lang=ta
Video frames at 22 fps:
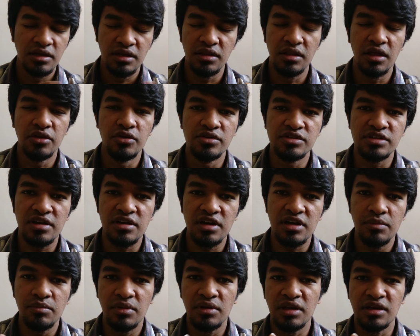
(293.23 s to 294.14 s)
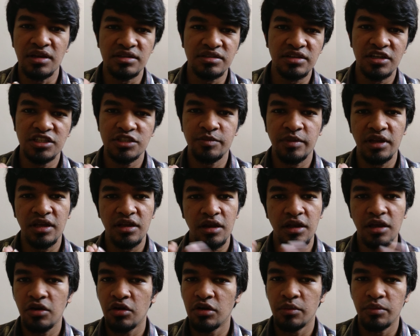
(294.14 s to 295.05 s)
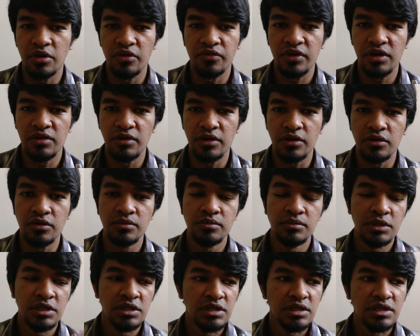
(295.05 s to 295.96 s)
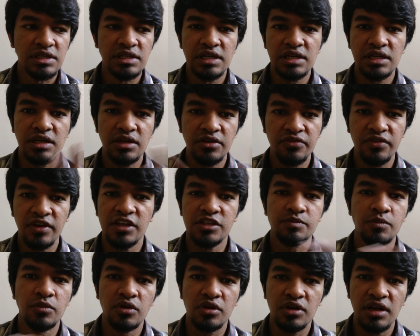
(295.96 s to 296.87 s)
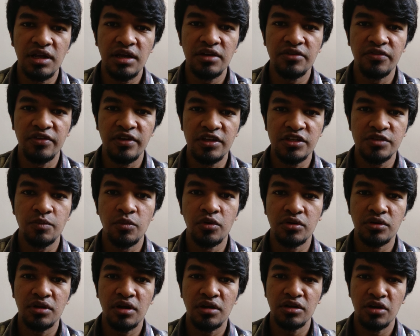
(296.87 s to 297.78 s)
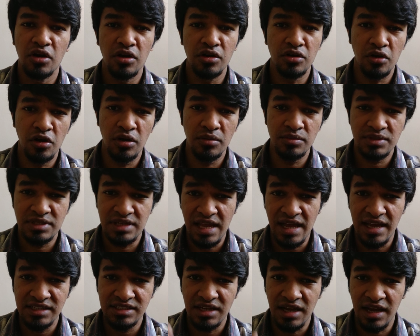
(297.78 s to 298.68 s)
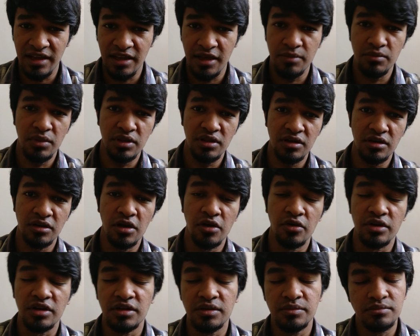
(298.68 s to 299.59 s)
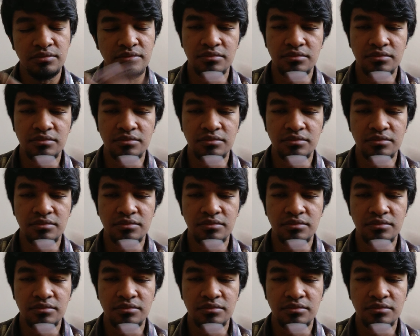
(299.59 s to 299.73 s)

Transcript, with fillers: இந்த யூசர் நேம் நீங்கள் சர்ச் பண்ணிங்கன்னா என்னோட ப்ரொஃபைல் வரும் இல்லைனா ஃபேஸ்புக்கில் ஃபேஸ்புக் டாட் காம் ஸ்லாஷ் ஐ ஆம் மதன் கௌரி